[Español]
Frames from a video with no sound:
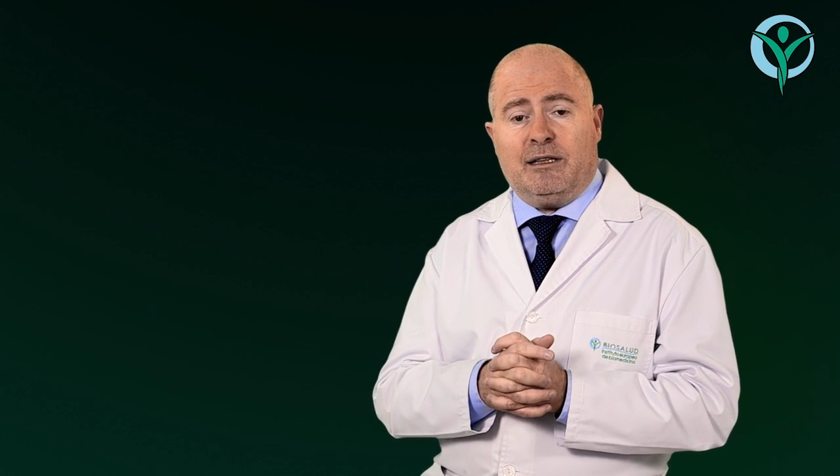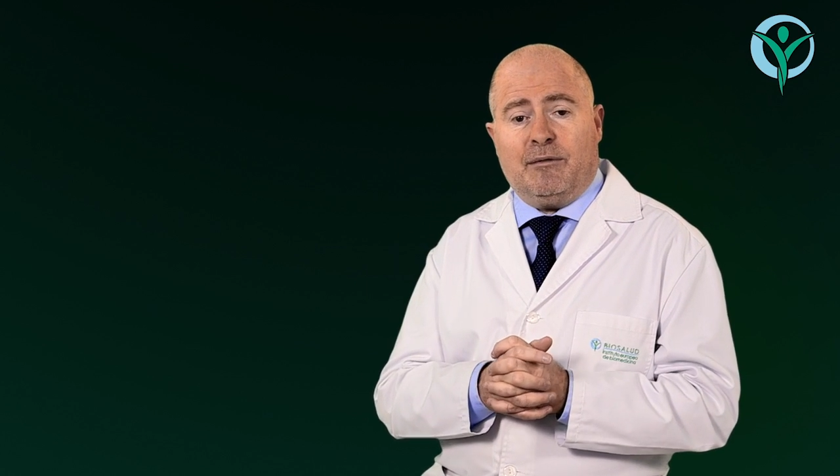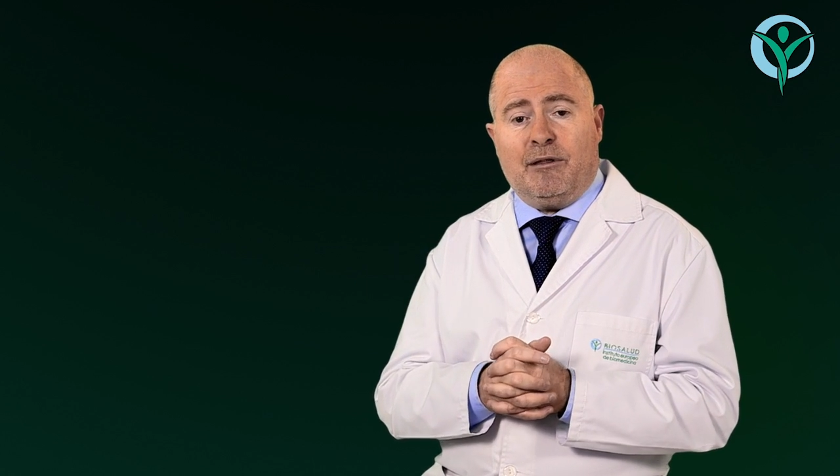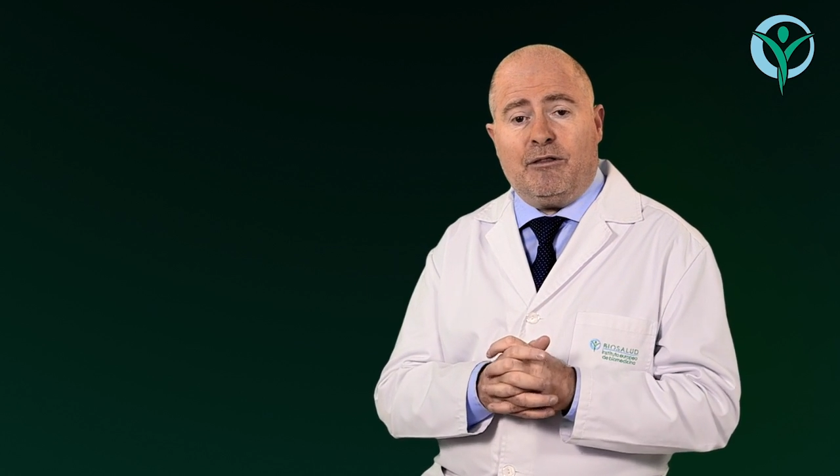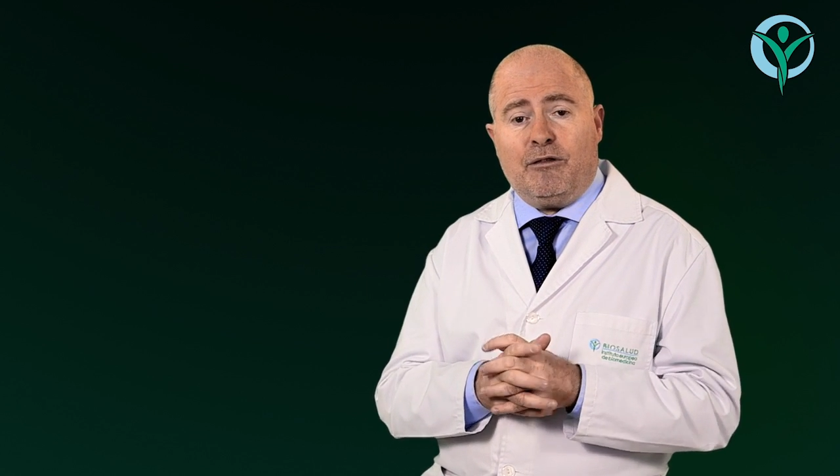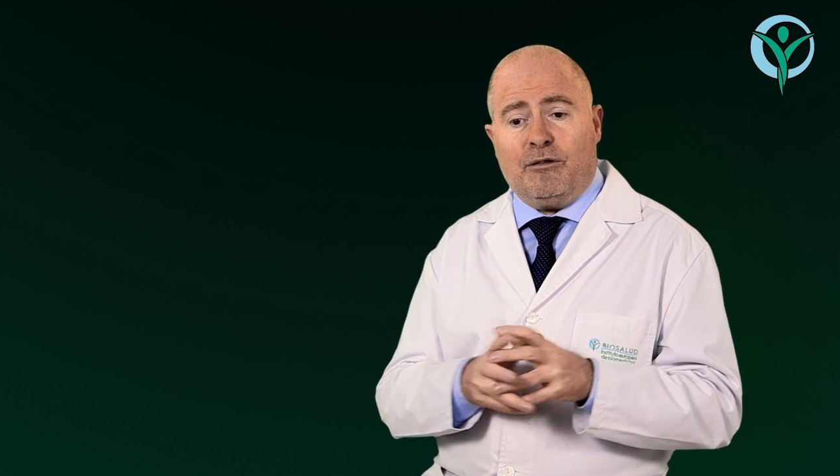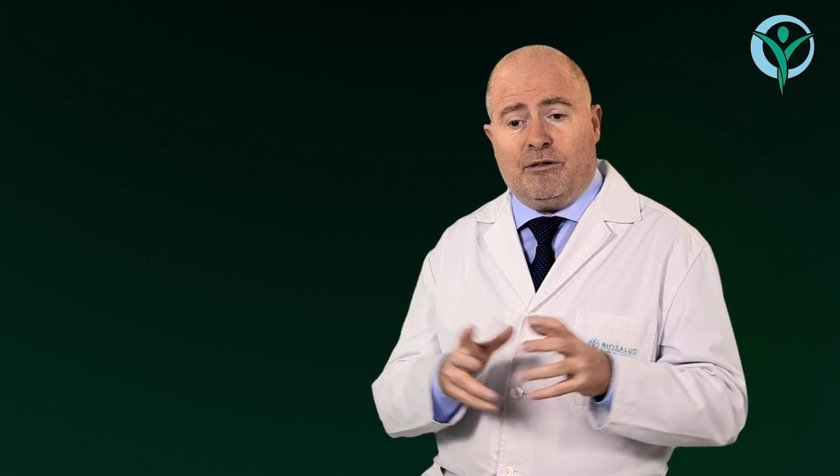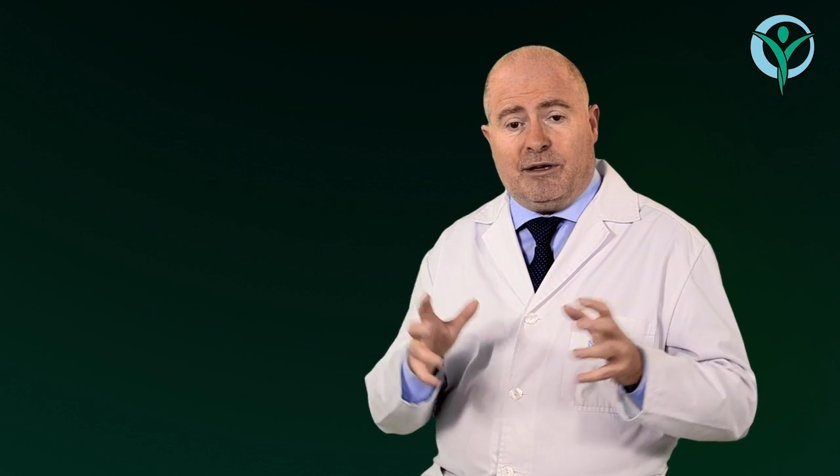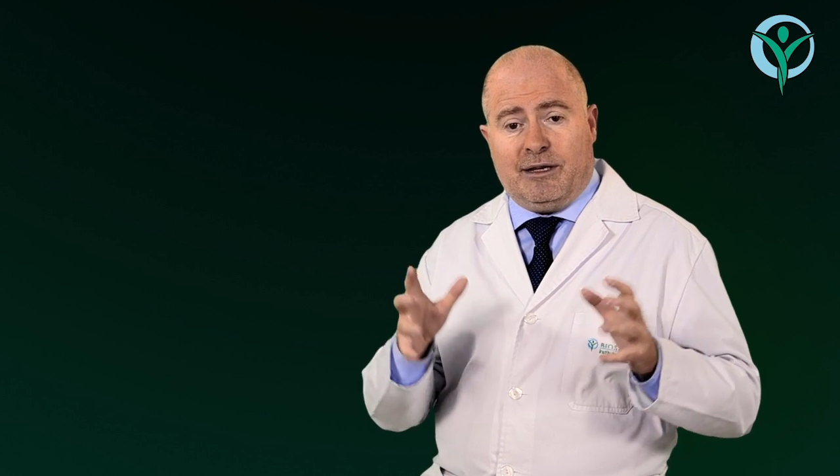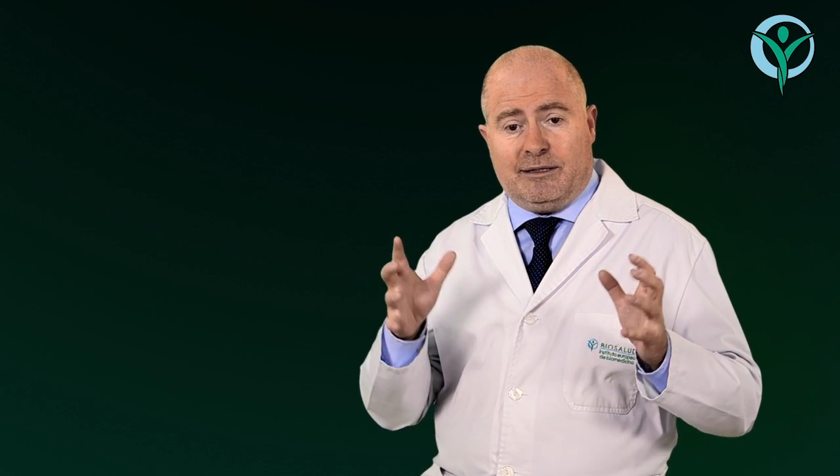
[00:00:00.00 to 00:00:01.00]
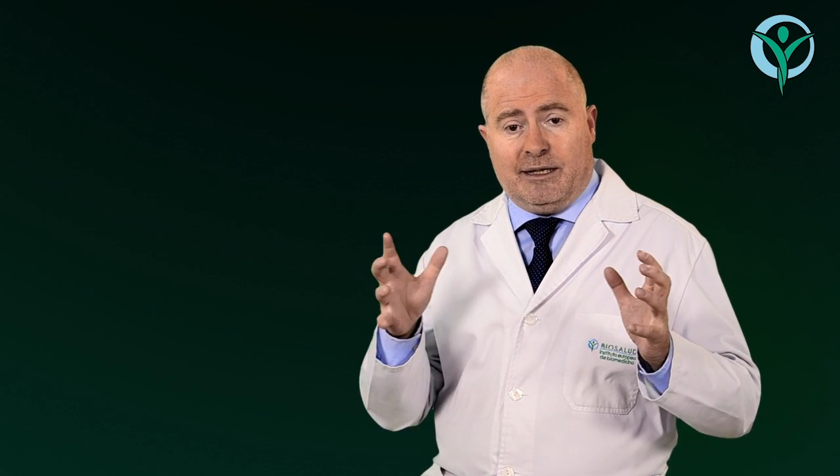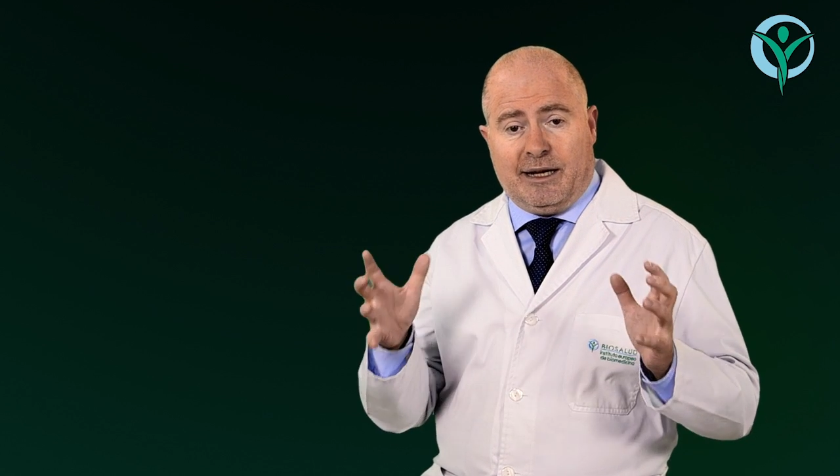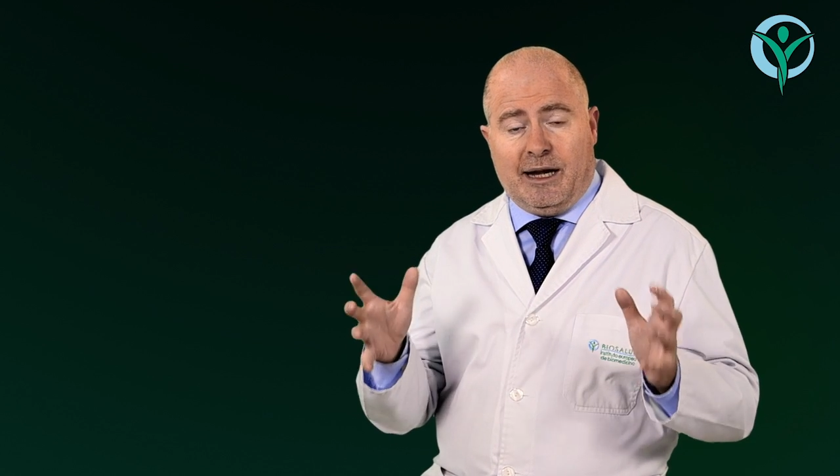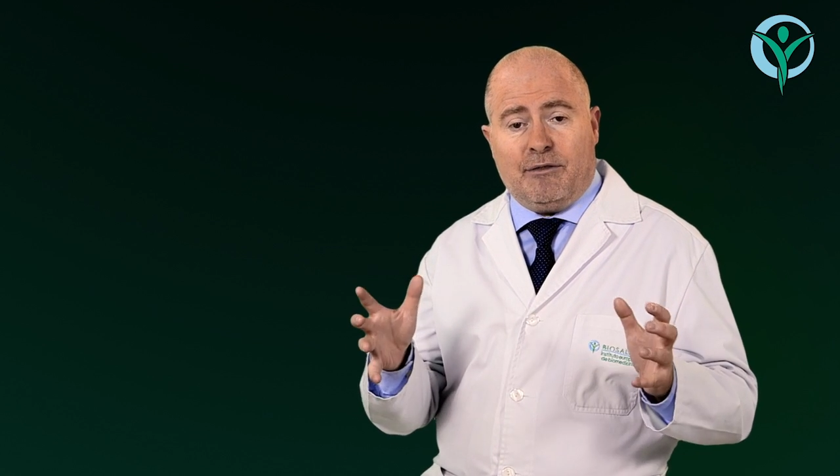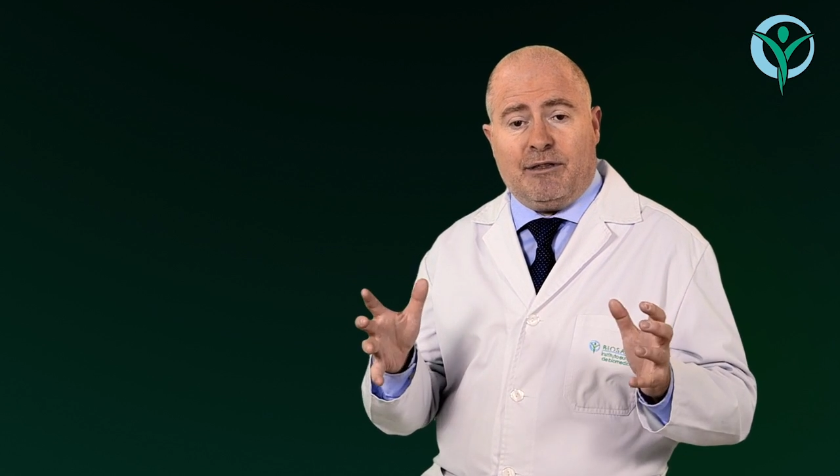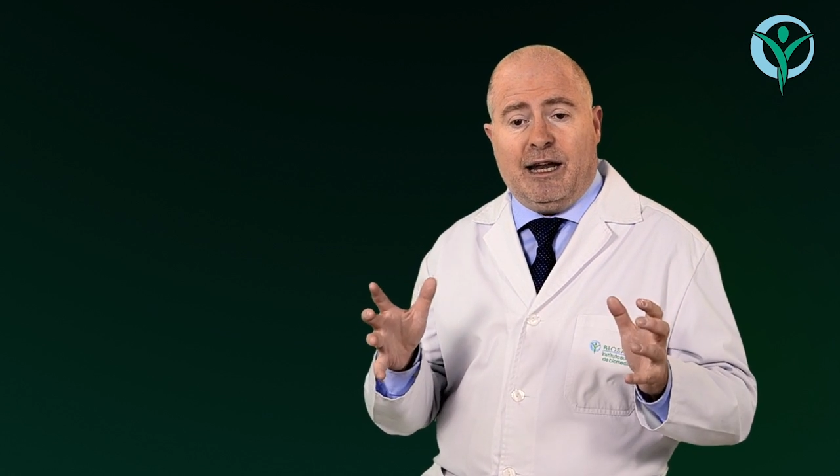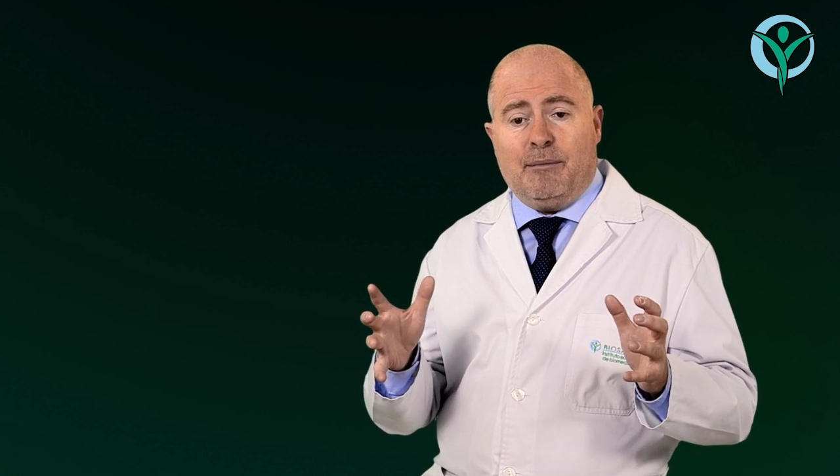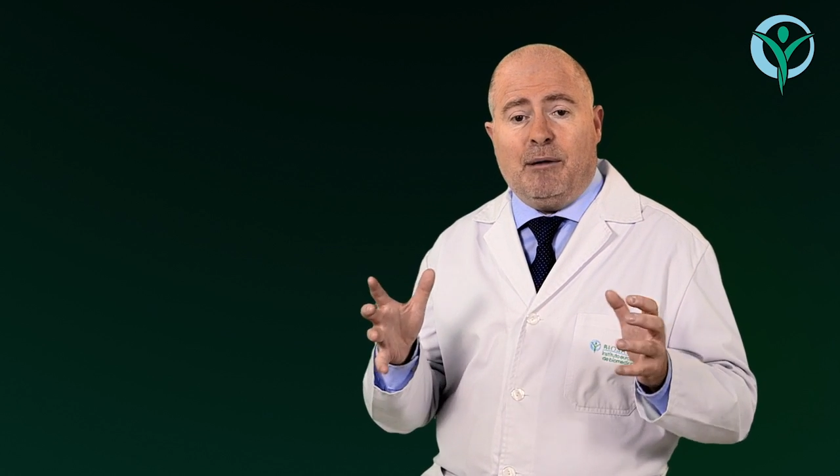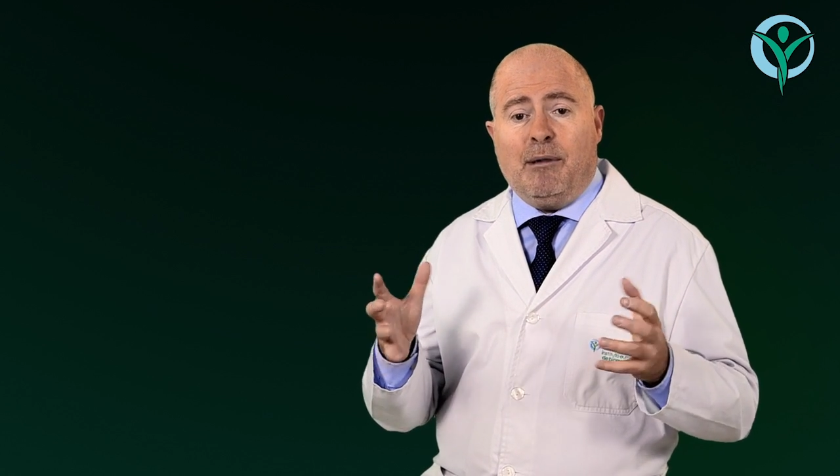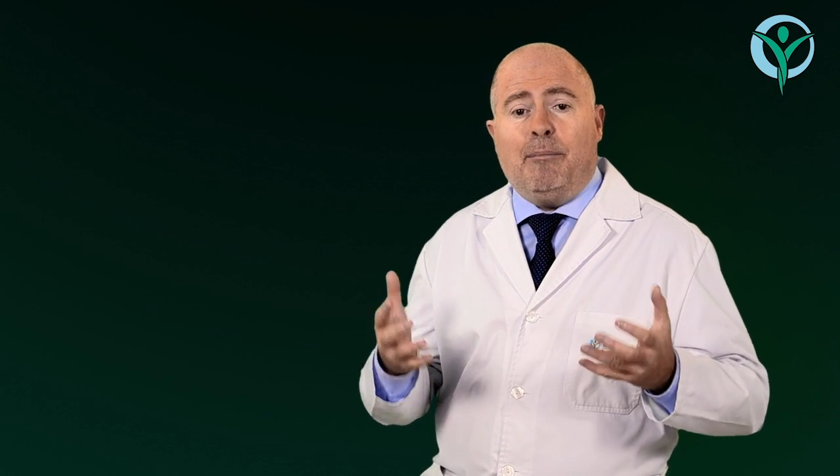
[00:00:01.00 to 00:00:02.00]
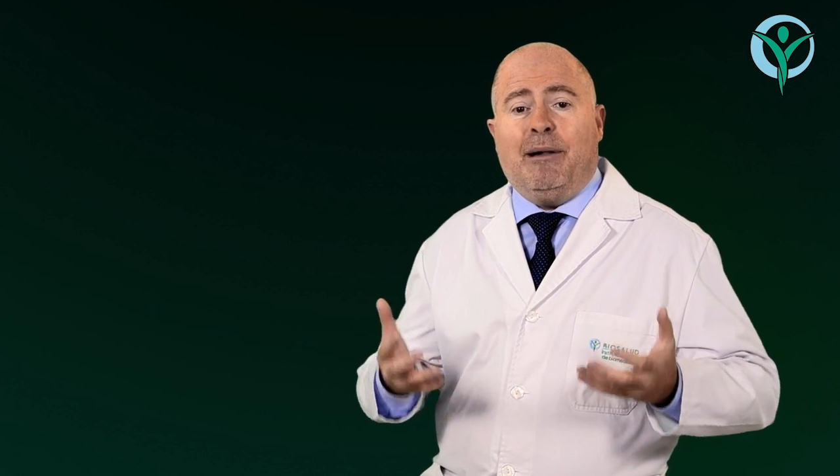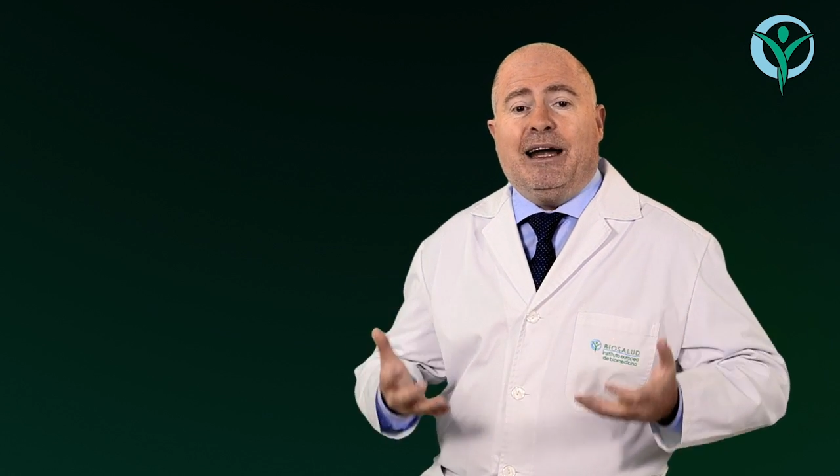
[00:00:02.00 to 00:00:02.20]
intervención que se realiza en la mama